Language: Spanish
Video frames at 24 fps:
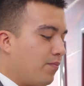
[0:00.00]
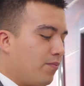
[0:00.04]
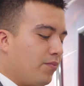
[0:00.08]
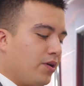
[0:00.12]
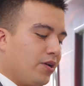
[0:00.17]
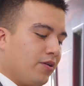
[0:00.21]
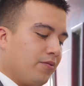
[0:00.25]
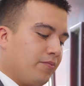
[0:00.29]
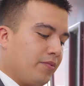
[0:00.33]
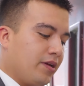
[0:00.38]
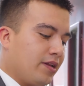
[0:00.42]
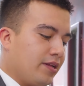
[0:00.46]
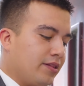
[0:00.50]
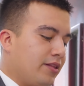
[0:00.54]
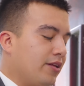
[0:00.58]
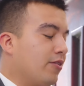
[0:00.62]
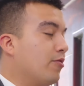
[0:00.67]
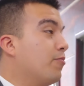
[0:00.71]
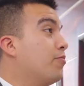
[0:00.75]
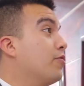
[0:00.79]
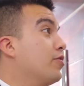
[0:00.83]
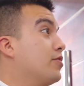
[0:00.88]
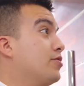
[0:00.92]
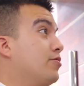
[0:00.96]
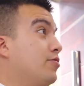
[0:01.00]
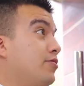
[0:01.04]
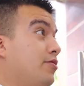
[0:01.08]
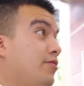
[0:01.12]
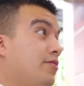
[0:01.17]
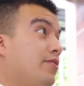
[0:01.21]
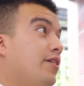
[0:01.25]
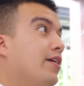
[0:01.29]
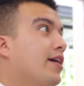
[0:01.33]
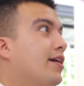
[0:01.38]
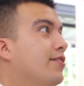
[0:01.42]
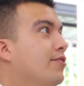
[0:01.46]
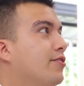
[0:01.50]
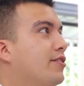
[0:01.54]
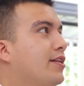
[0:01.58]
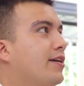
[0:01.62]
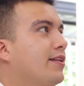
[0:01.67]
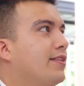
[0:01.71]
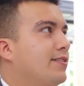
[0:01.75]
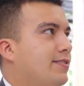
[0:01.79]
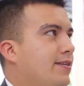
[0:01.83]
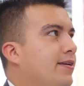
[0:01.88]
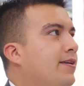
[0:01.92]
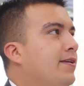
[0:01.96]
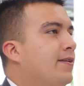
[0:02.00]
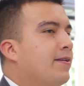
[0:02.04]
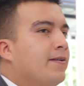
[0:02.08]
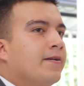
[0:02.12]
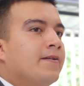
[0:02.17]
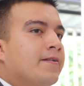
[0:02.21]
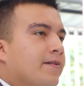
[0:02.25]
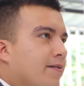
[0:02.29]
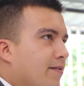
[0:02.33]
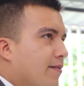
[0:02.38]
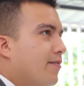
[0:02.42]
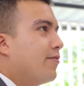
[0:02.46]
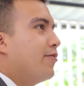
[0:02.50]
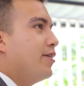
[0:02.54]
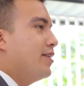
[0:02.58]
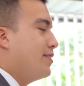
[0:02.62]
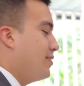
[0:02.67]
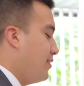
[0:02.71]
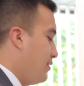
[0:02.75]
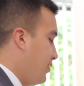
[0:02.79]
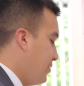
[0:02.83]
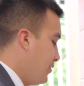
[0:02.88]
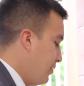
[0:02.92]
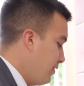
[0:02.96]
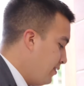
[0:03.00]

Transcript: Bueno, me retiro porque estoy llegando tarde, ¿sí? Cuídense.